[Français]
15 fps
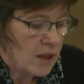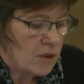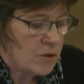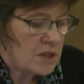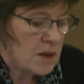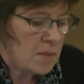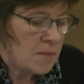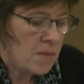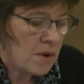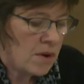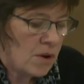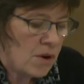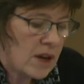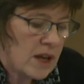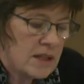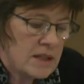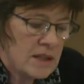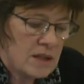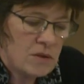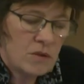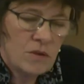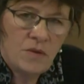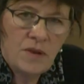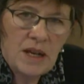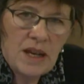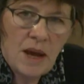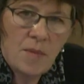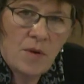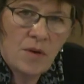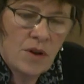Deuxièmement, l'organisation de
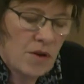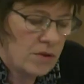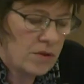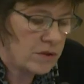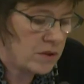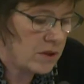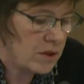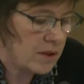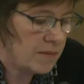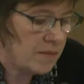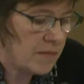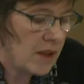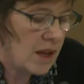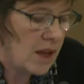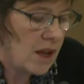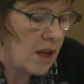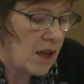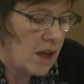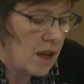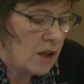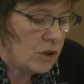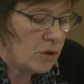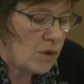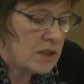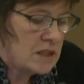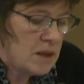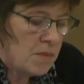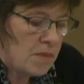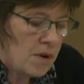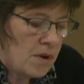filières manquantes.
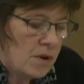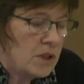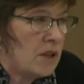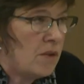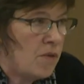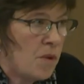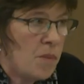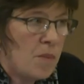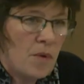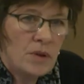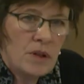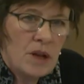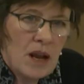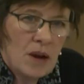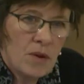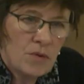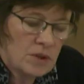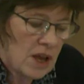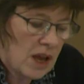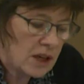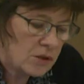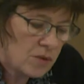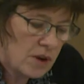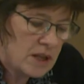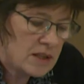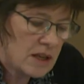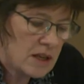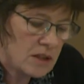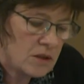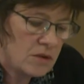Troisièmement, le développement de la
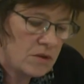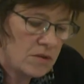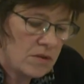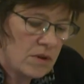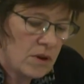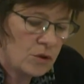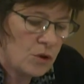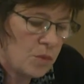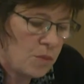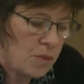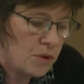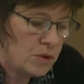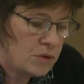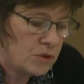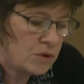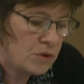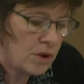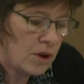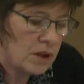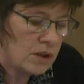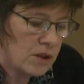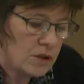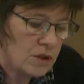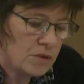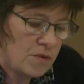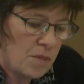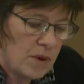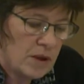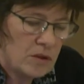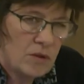contractualisation entre producteurs et
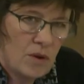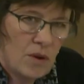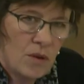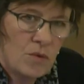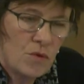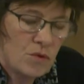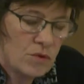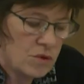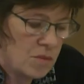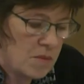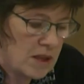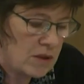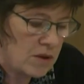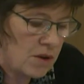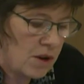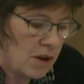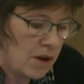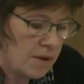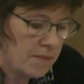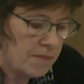transformateurs ou consommateurs.